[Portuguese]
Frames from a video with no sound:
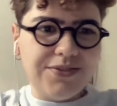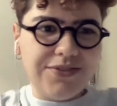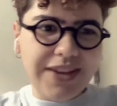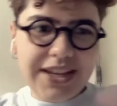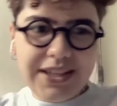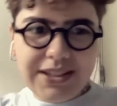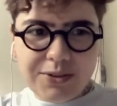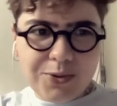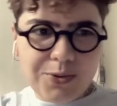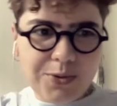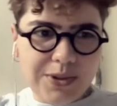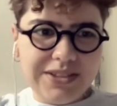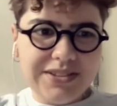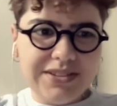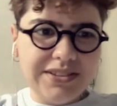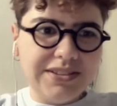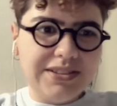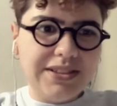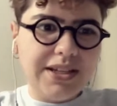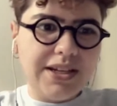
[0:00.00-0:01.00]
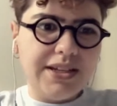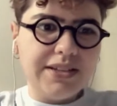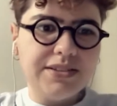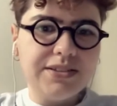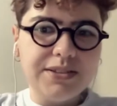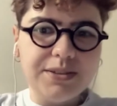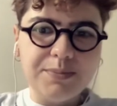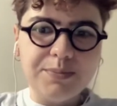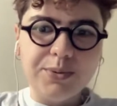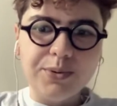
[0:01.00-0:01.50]
e vem com esse
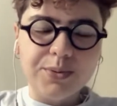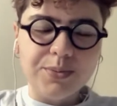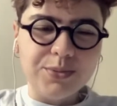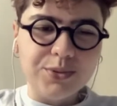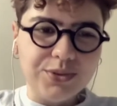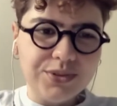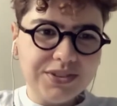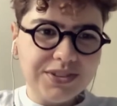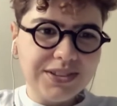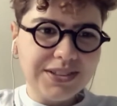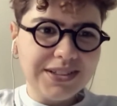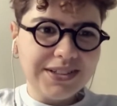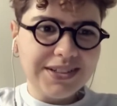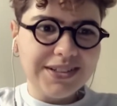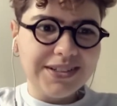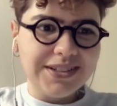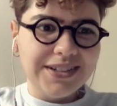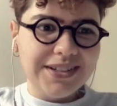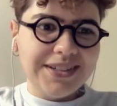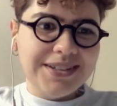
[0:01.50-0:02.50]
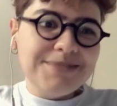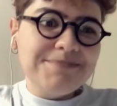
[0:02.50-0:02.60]
interesse por música,